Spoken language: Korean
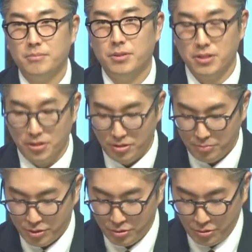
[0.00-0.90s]
뭐
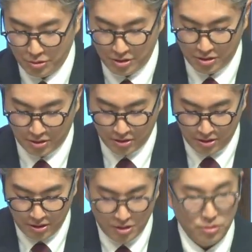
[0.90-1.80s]
이런 비유도 있죠.
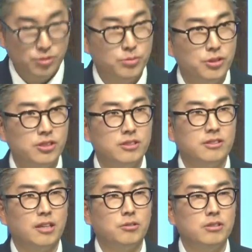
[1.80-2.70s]
또 무엇이
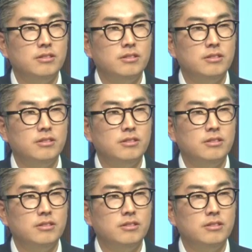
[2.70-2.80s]
있을까요?